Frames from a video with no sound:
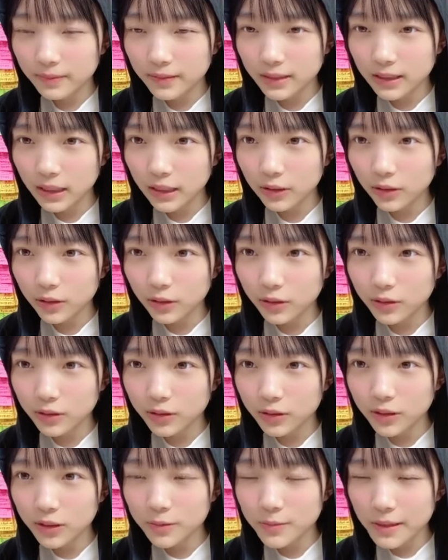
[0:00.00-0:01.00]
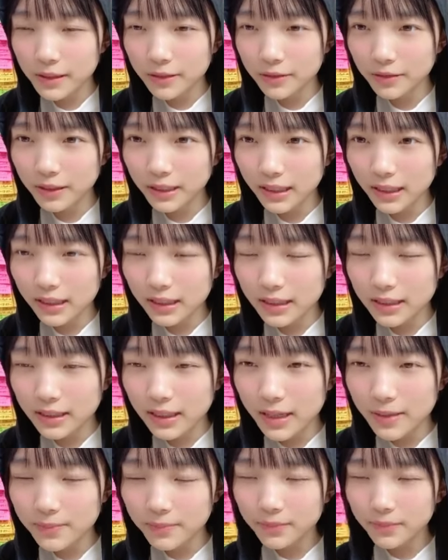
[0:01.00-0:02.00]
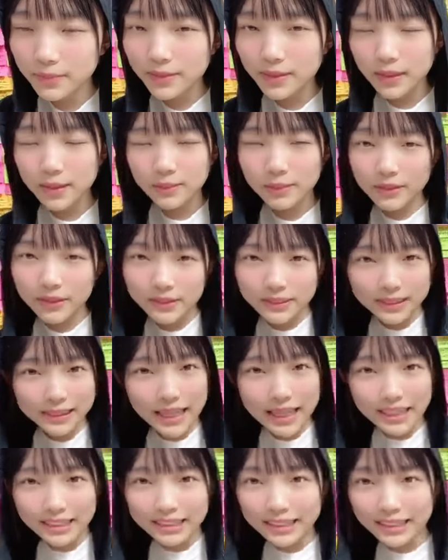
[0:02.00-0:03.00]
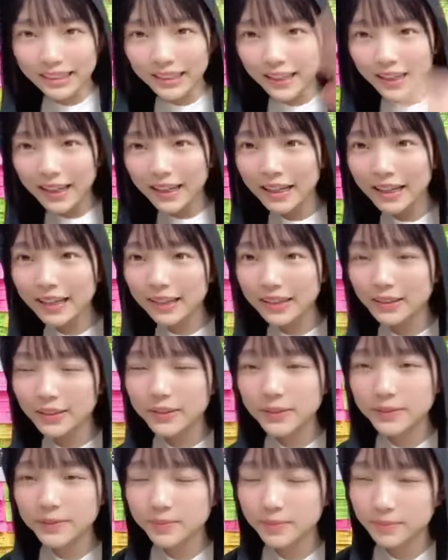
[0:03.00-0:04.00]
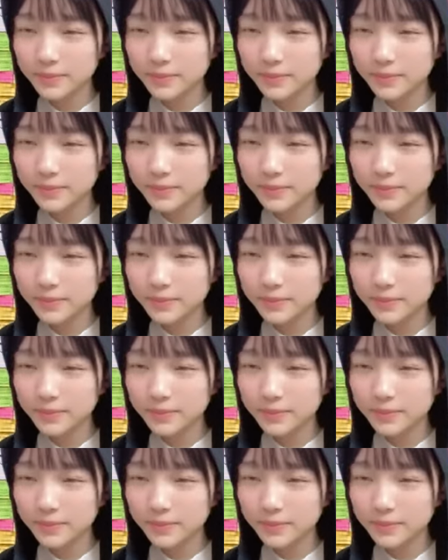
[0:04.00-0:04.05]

ちゃんと薄めの上着にした。ムーンさんクッキーありがとう。